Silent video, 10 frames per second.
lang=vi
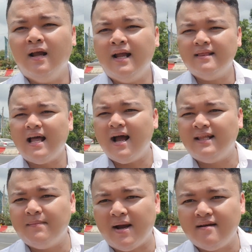Hiện tại
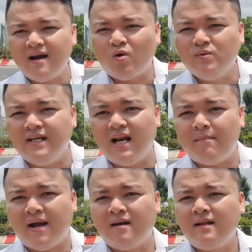thì mảnh đất cũng chỉ là
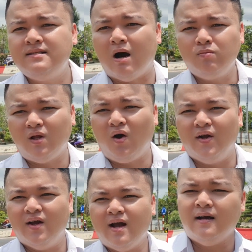mảnh đất trống
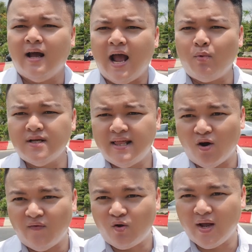thôi. Em muốn giới thiệu
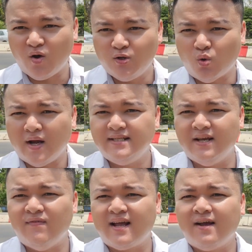với quý cô chú anh
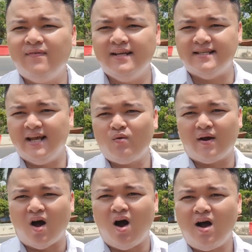chị về cái vị trí
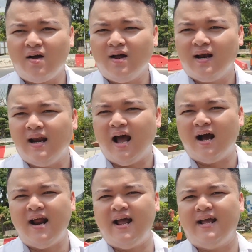của nó là
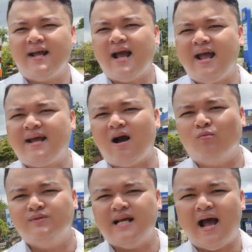ở đây ngay
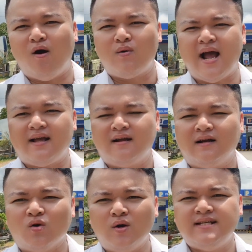cổng chào ngay
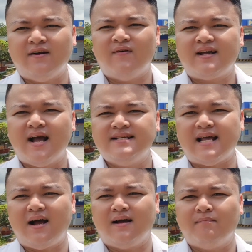đối diện với cây
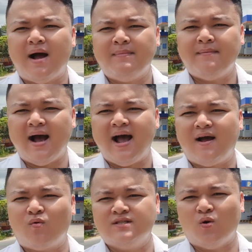xăng
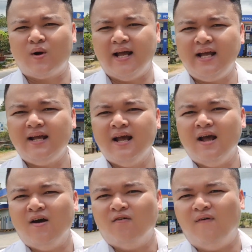33 của dầu khí
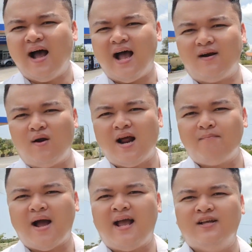và nó
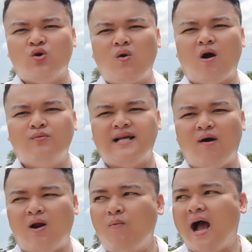nằm ngay ở chỗ cổng
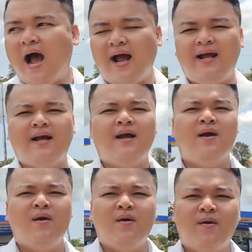chào Long Hải,
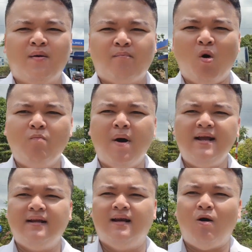Bùng
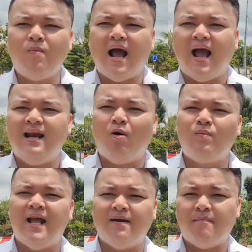Binh, Long Hải,
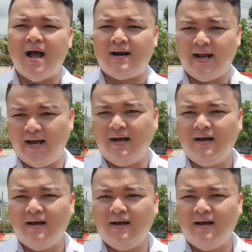Long Điền, Bà Rịa